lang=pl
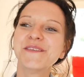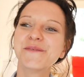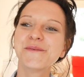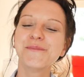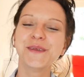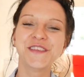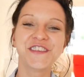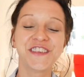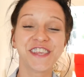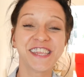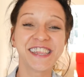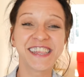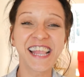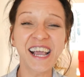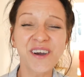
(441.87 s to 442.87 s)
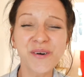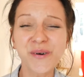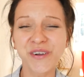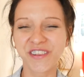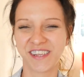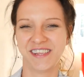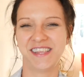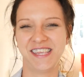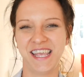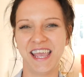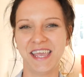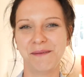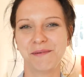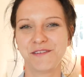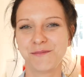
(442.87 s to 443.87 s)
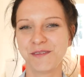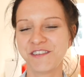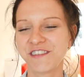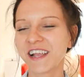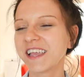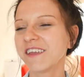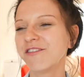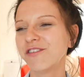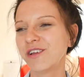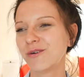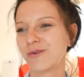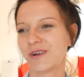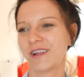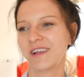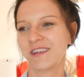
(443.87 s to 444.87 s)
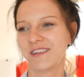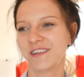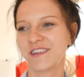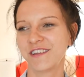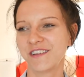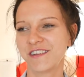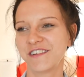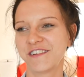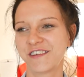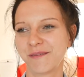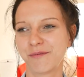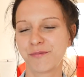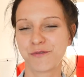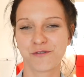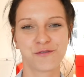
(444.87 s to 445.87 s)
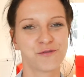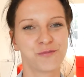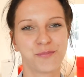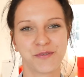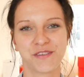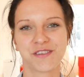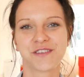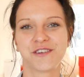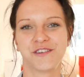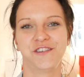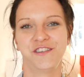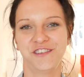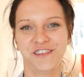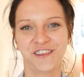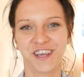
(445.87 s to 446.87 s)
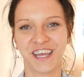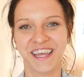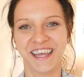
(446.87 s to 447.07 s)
będziemy mieć taką kondycję i będziemy mieć takie figury, że po prostu pozazdrościć.